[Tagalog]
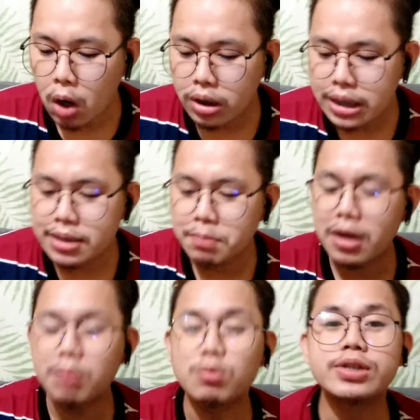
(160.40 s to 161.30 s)
Oras na
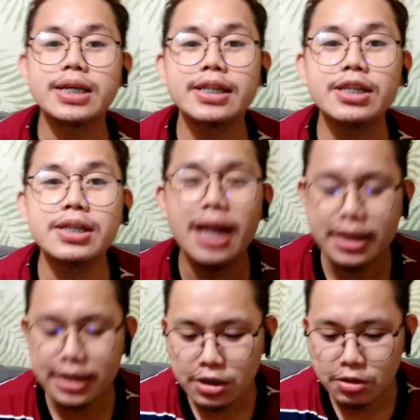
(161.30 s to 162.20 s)
para buksan
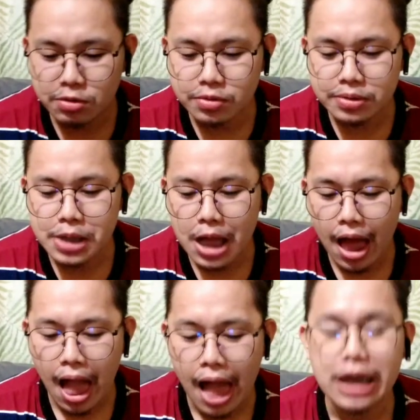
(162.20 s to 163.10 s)
natin yung
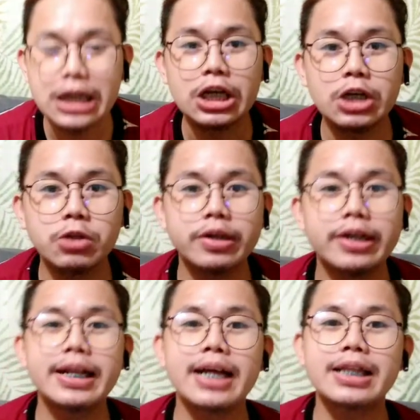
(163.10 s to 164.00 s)

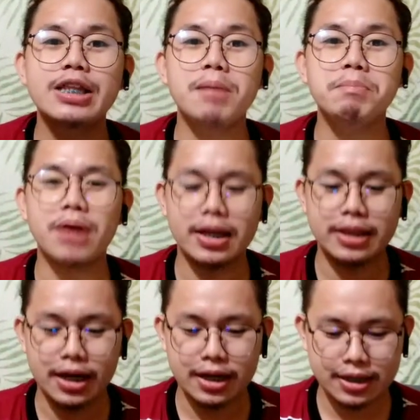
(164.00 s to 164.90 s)
in-order natin na
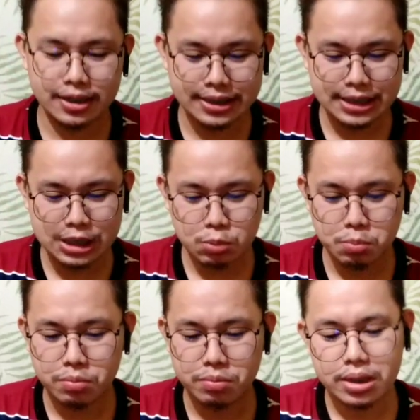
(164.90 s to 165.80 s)
product.
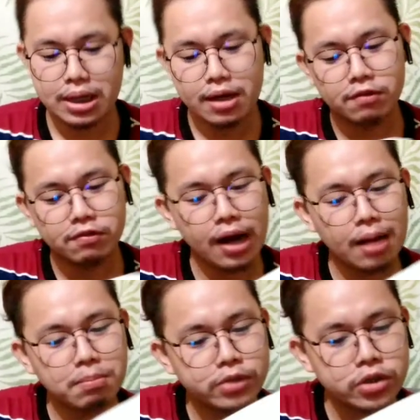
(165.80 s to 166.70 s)
Ready.
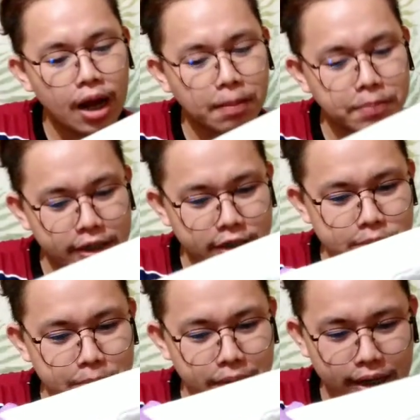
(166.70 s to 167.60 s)
From Shopee
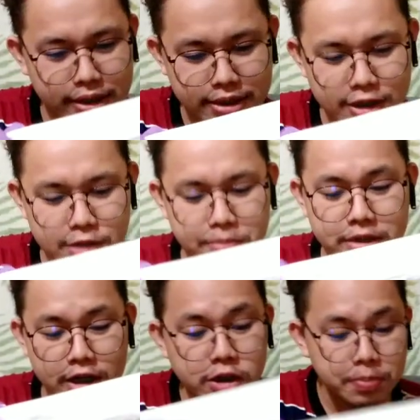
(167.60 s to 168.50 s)
Express.
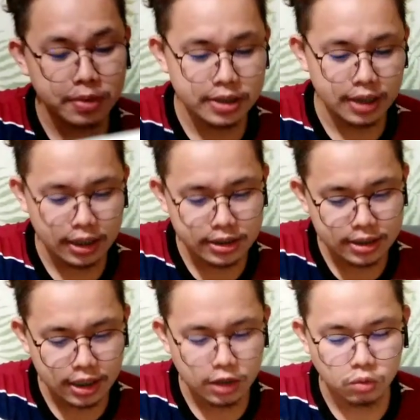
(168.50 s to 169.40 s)
Express, Express nga
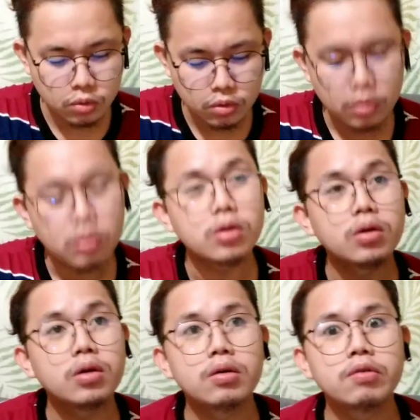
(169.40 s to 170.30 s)
kasi ano,
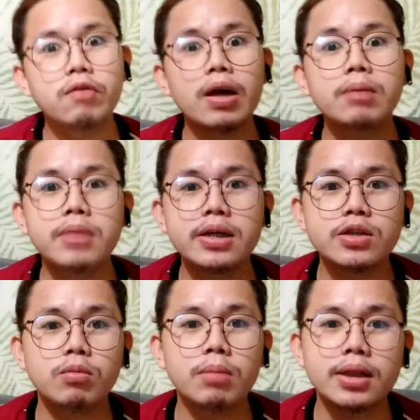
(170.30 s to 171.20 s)
5
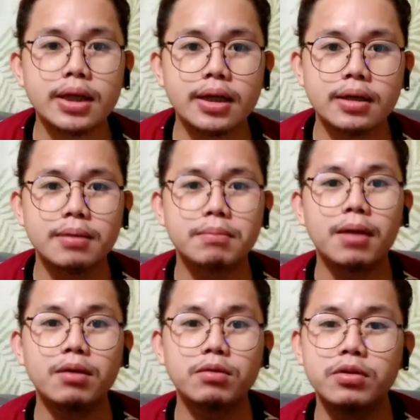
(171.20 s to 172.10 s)
days dumating
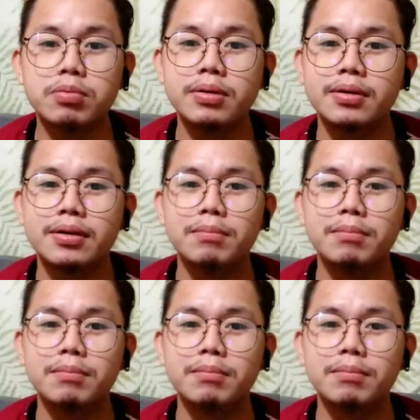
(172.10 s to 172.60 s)
bago din.